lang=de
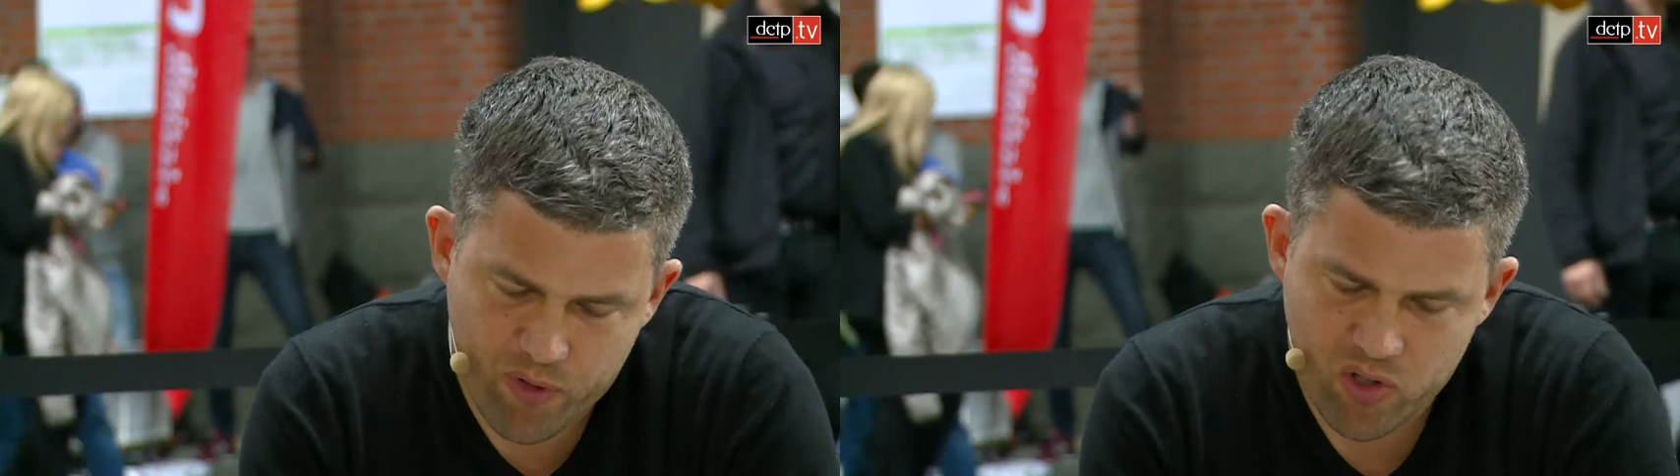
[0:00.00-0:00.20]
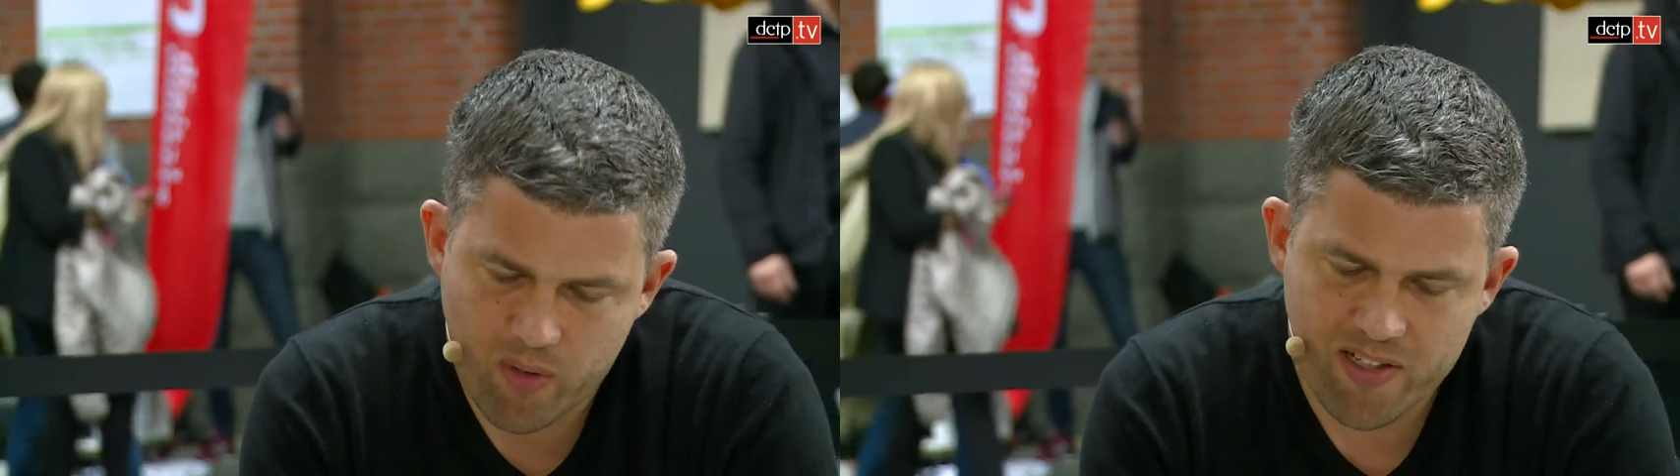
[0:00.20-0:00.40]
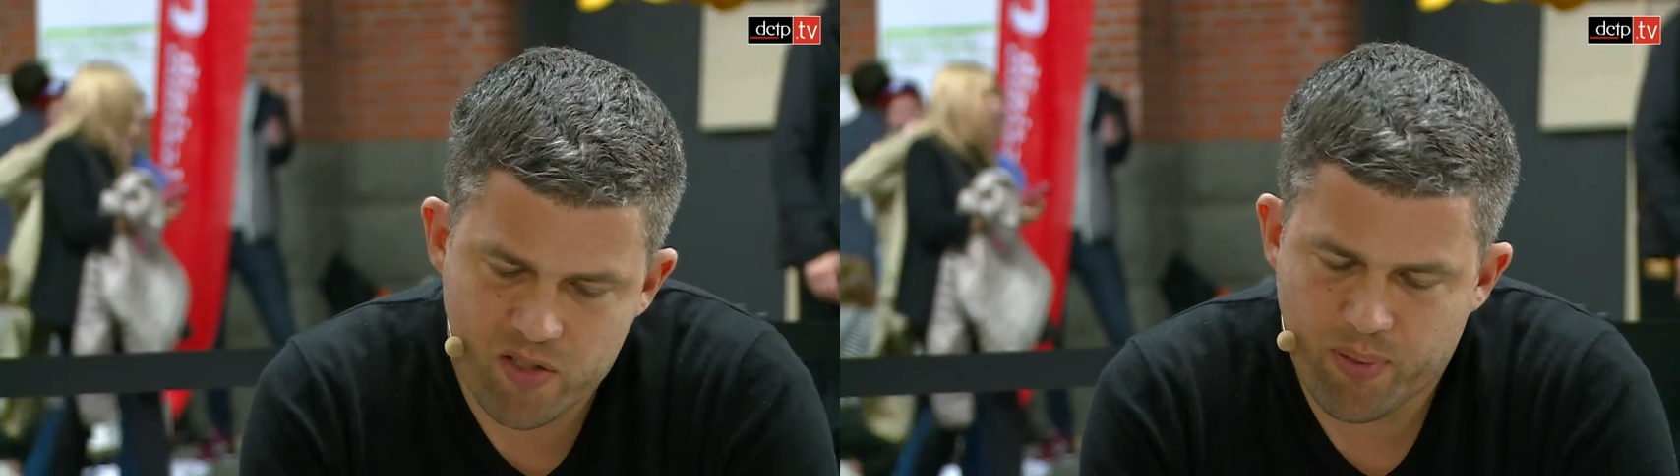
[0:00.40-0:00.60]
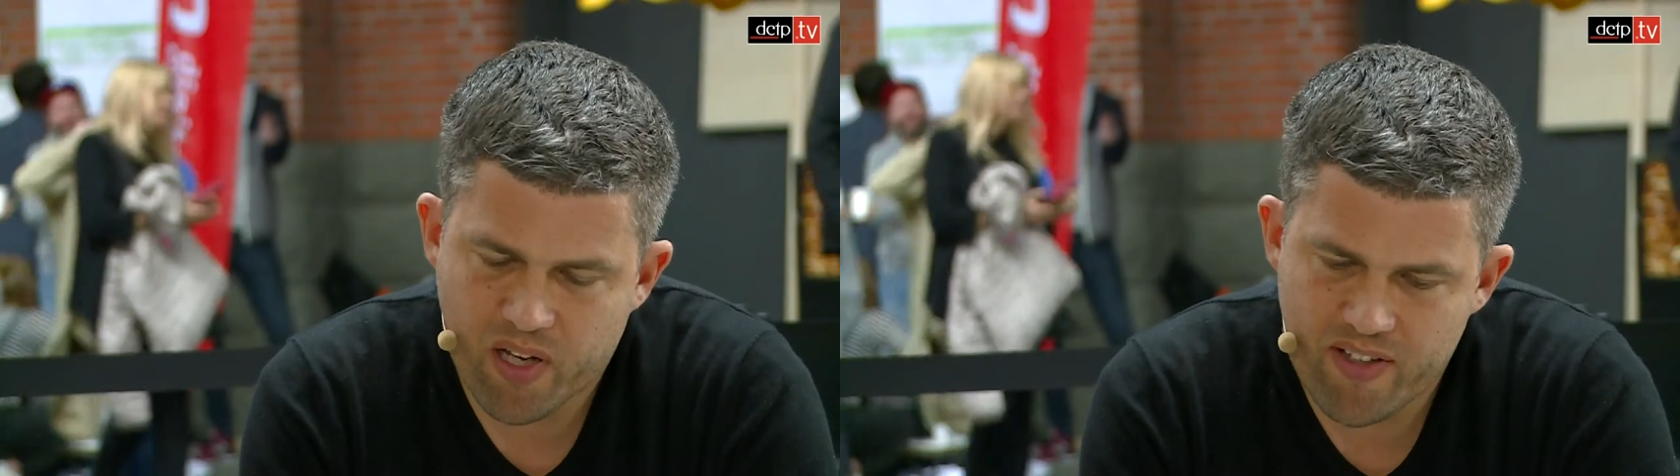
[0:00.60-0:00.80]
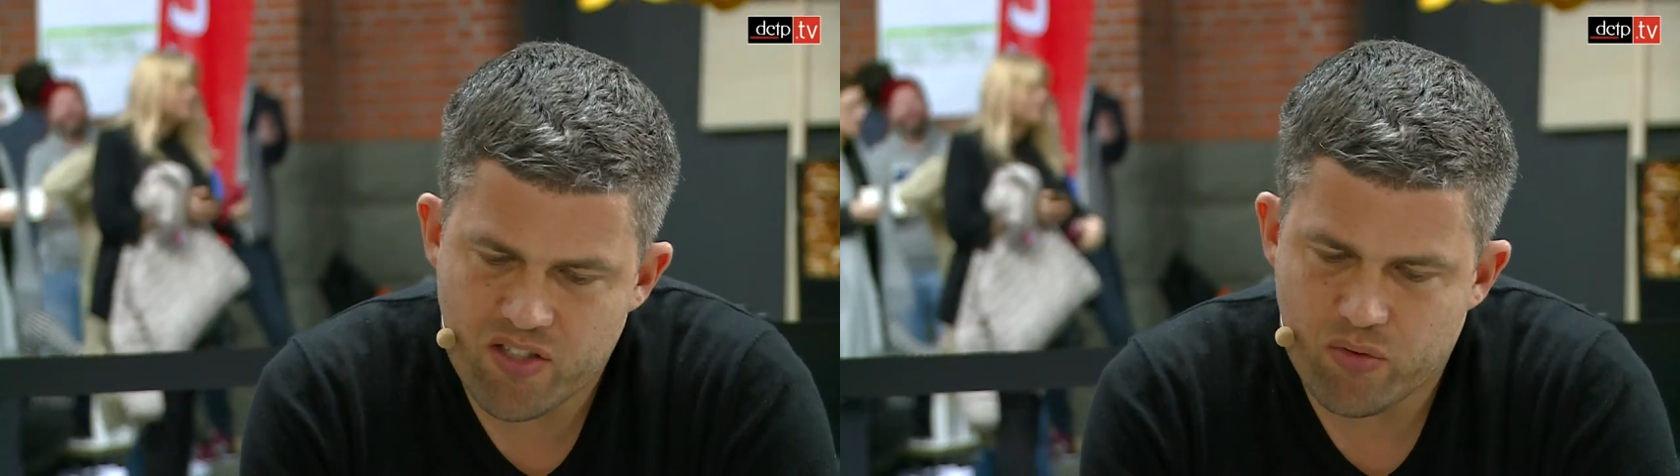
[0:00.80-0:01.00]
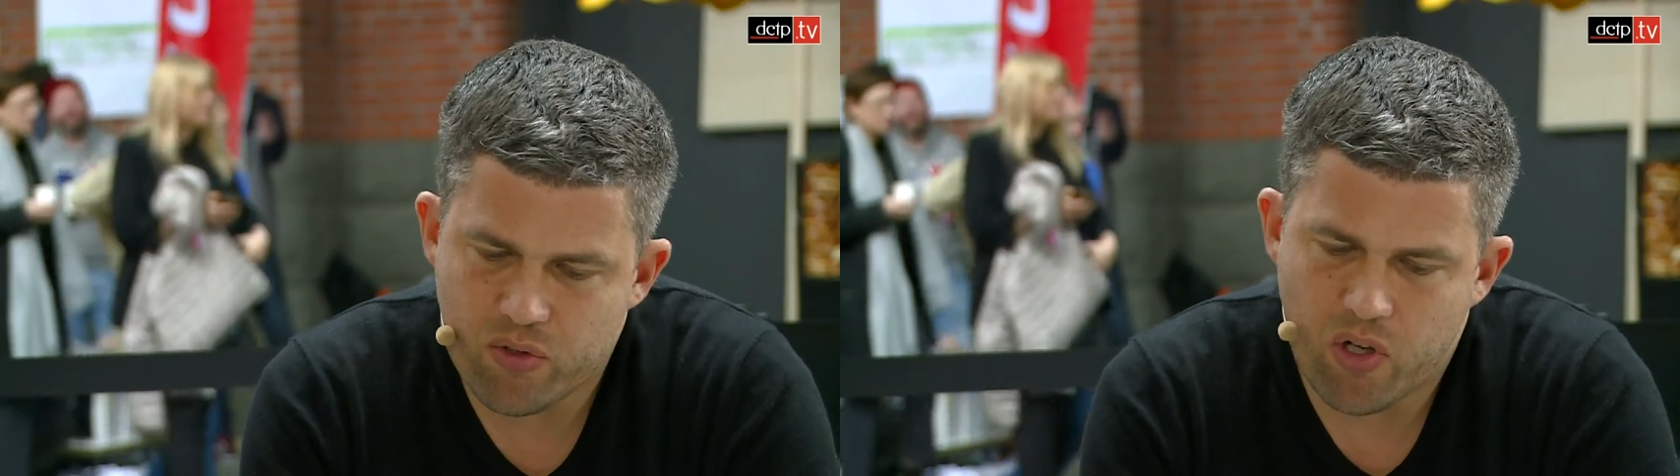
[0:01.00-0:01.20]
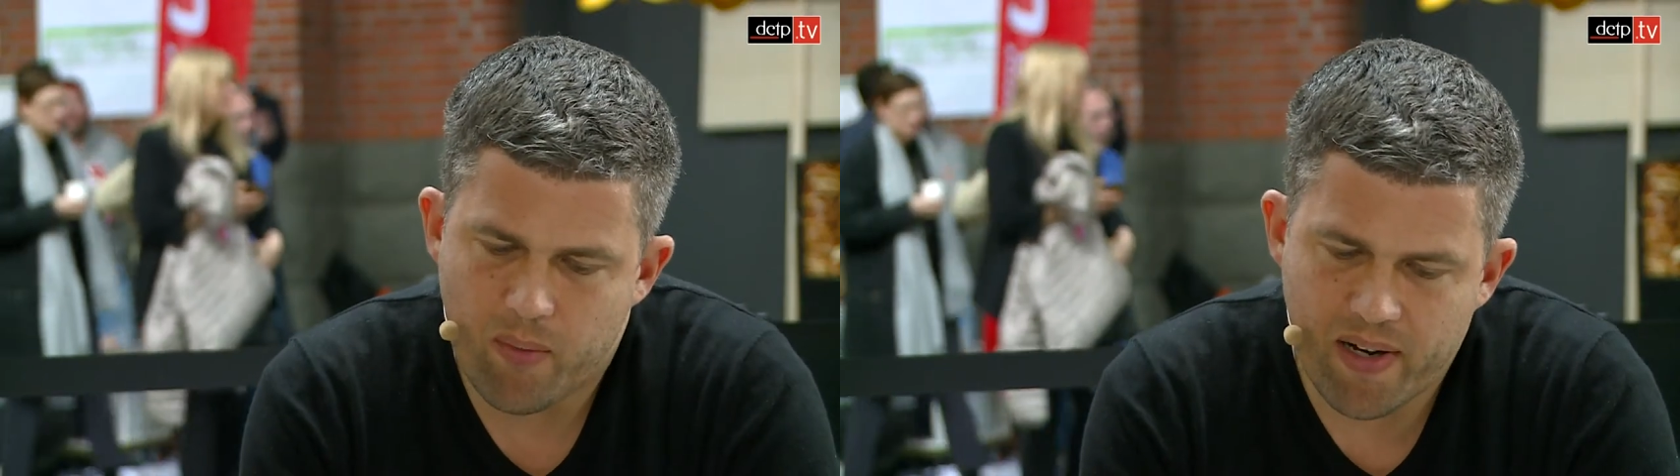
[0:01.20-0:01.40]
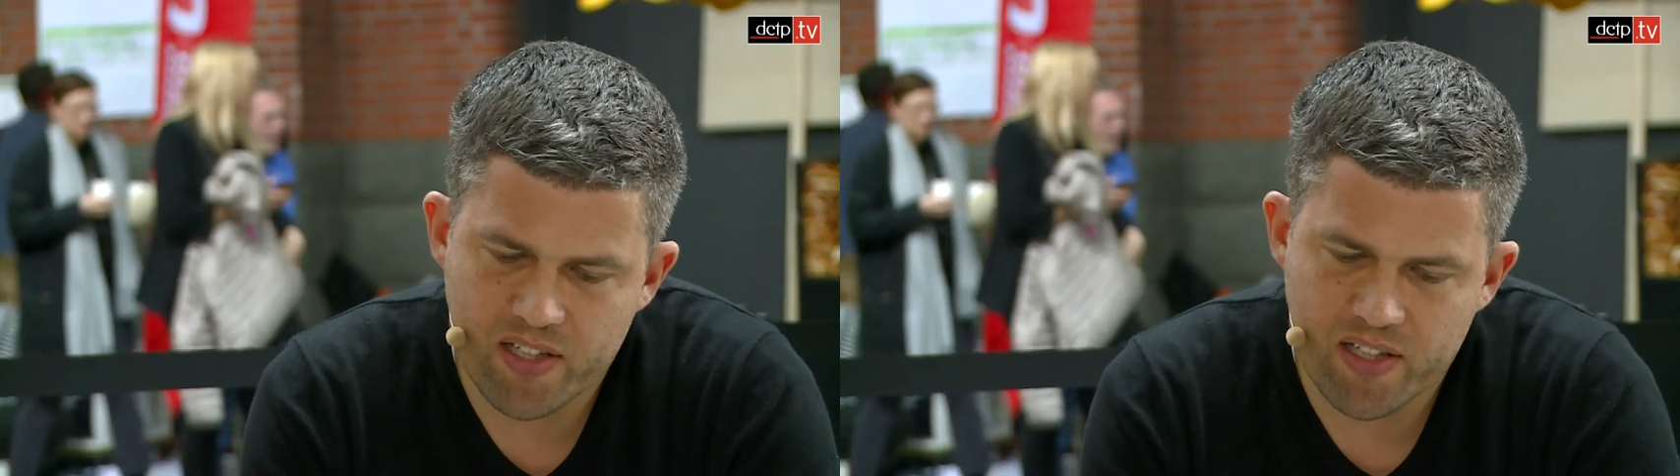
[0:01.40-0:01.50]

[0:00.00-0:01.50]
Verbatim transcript: würde nochmal zur Prävention kommen.